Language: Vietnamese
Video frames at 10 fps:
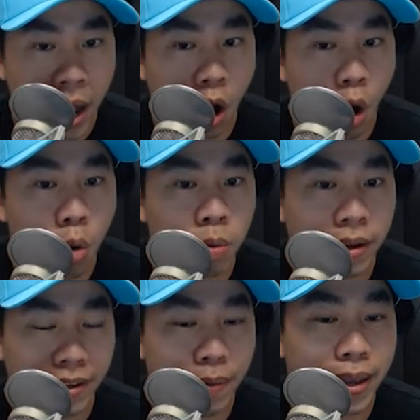đã ôn
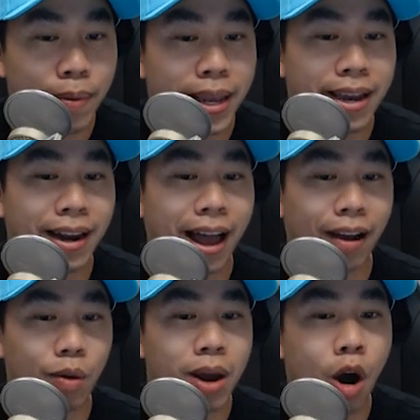giống giống như là
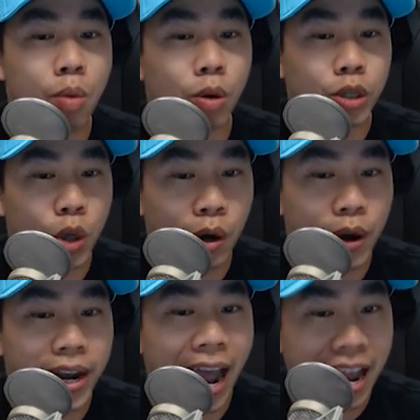cũng là ôn một số
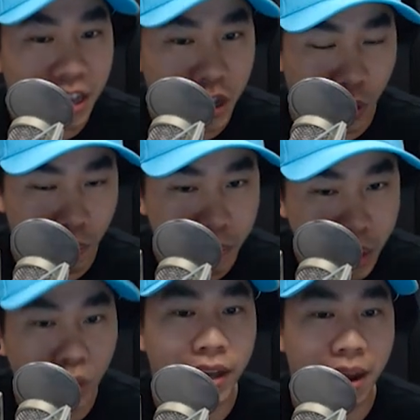lượng khá nhiều
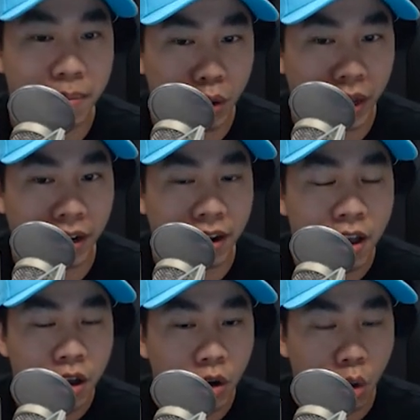million and million
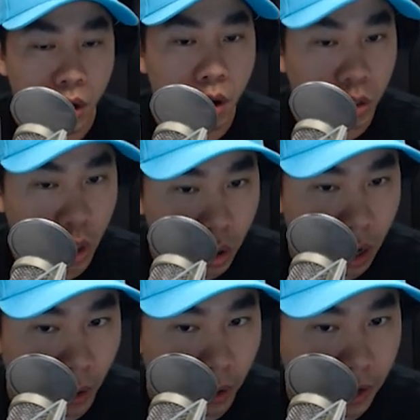của Dogecoin
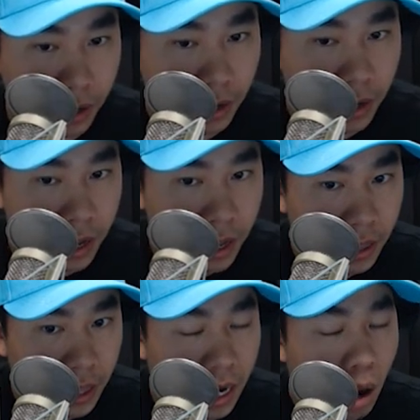rồi
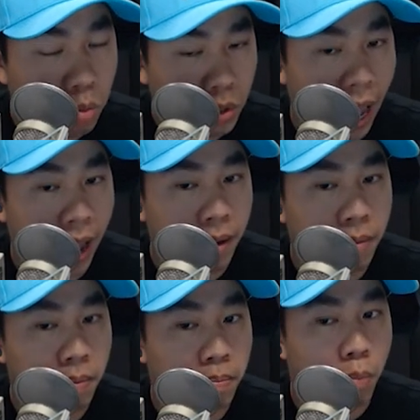thì không thể
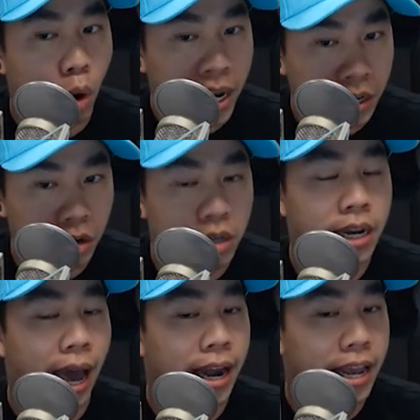một cái người như
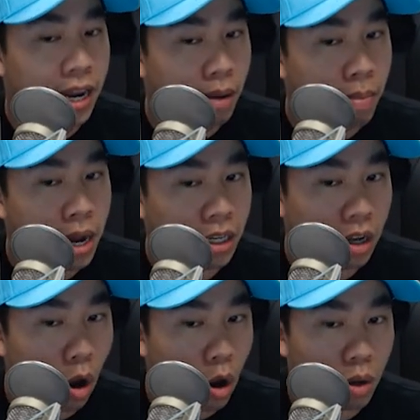là Elon Musk
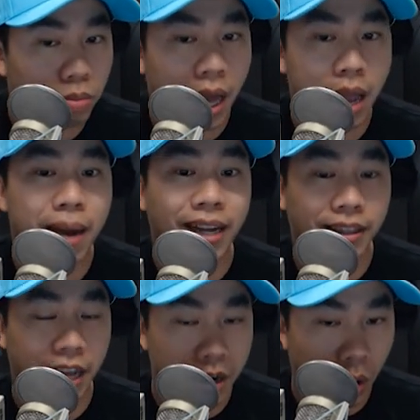có trong tay bạc
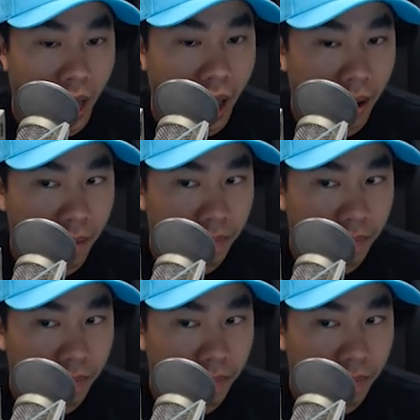tỷ đô la